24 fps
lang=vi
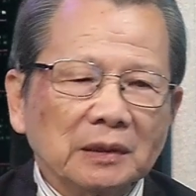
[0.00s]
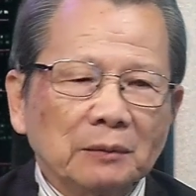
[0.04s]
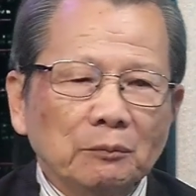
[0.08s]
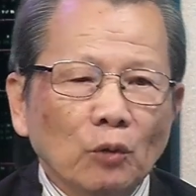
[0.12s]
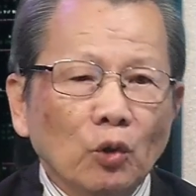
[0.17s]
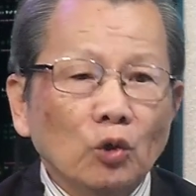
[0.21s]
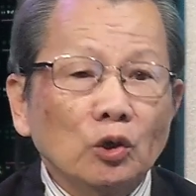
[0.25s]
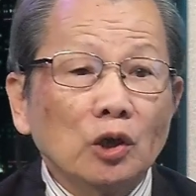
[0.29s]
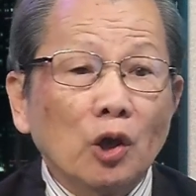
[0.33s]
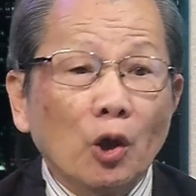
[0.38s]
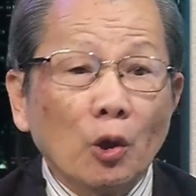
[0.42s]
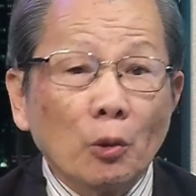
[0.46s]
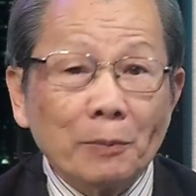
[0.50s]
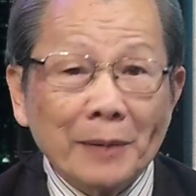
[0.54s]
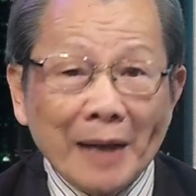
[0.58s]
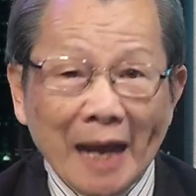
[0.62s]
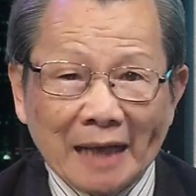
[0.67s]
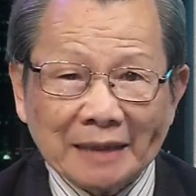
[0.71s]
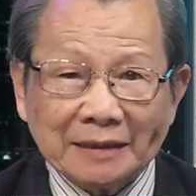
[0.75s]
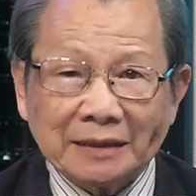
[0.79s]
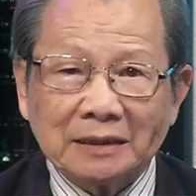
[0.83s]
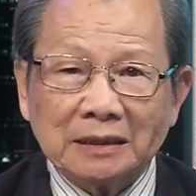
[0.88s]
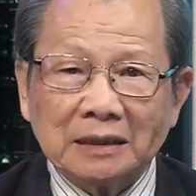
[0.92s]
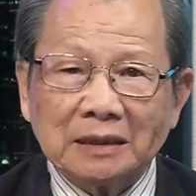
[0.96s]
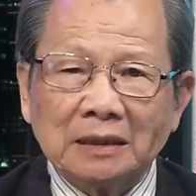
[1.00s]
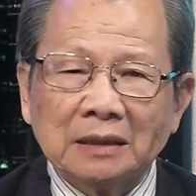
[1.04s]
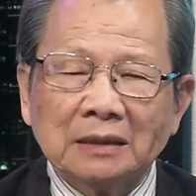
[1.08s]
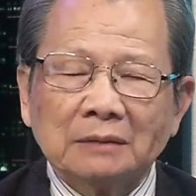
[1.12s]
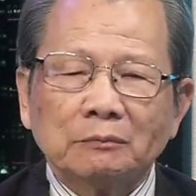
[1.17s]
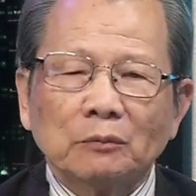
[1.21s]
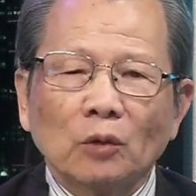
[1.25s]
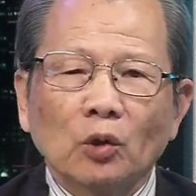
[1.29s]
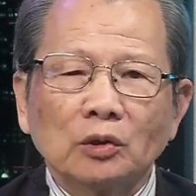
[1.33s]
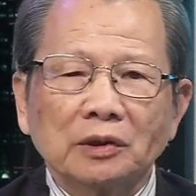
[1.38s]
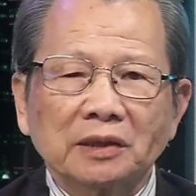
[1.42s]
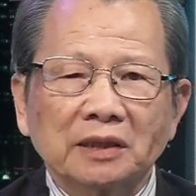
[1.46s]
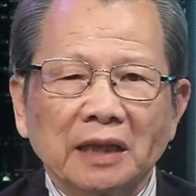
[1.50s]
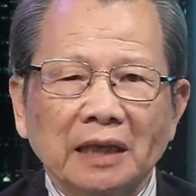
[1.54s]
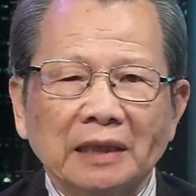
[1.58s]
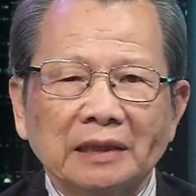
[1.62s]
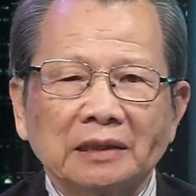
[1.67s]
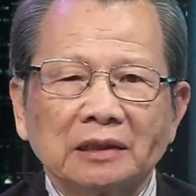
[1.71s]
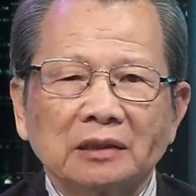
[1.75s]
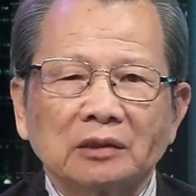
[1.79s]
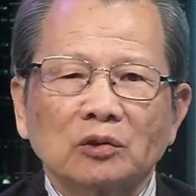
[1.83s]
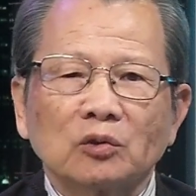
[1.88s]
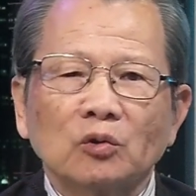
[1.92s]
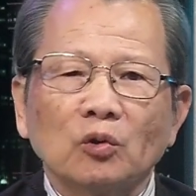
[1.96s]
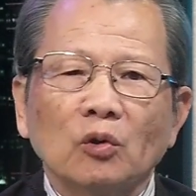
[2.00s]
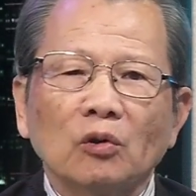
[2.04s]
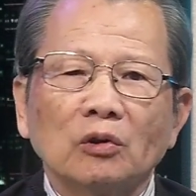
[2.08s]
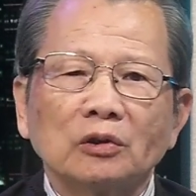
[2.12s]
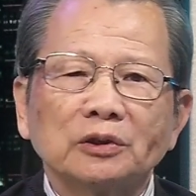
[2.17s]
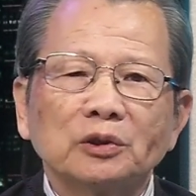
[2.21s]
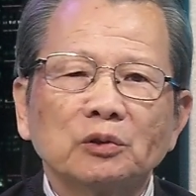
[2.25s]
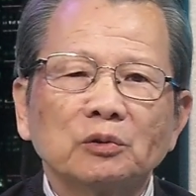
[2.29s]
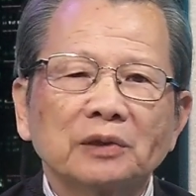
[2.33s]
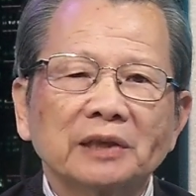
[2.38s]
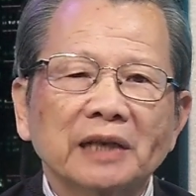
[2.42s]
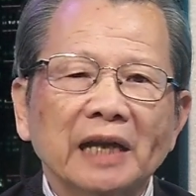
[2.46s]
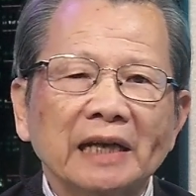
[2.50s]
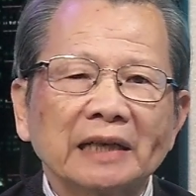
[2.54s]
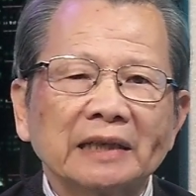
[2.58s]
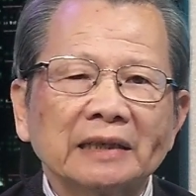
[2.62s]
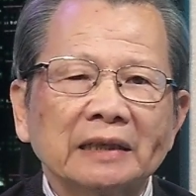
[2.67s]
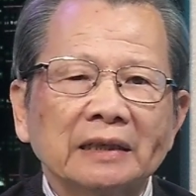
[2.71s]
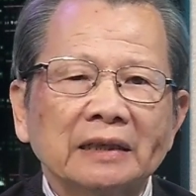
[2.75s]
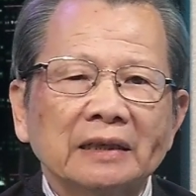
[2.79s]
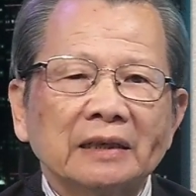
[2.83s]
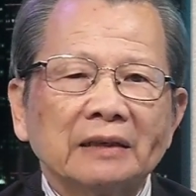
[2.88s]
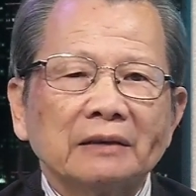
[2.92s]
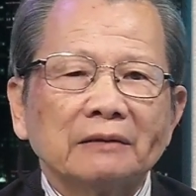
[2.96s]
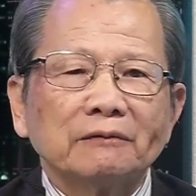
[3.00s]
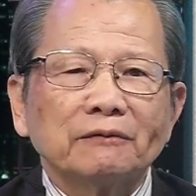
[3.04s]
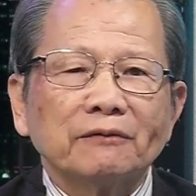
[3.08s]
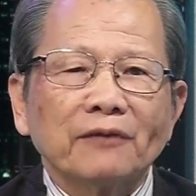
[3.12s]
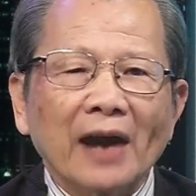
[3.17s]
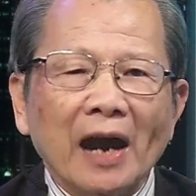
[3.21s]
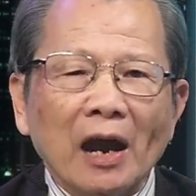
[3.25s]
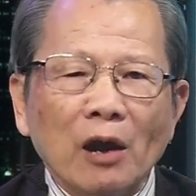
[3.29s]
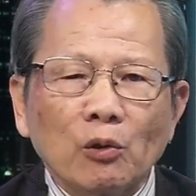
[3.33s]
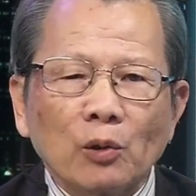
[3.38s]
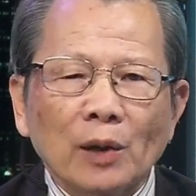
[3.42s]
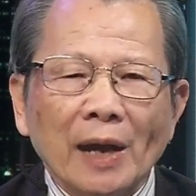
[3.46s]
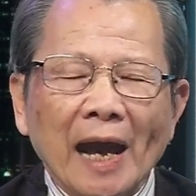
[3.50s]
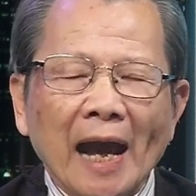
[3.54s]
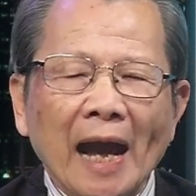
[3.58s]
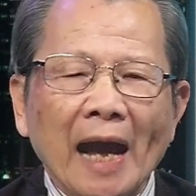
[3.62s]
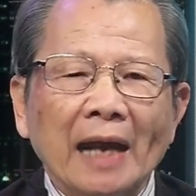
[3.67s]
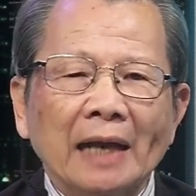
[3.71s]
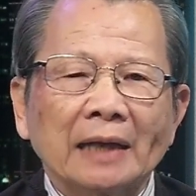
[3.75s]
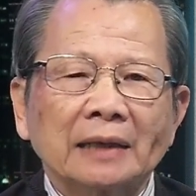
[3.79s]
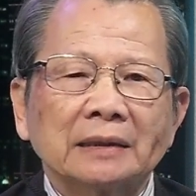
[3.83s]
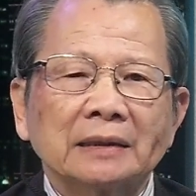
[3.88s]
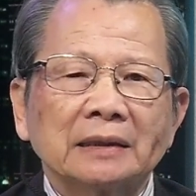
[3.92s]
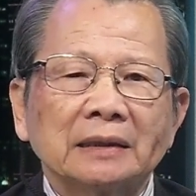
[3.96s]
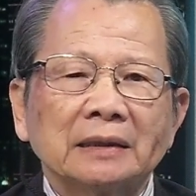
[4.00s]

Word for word: bốn oblast, bốn tỉnh của Ukraine vào Nga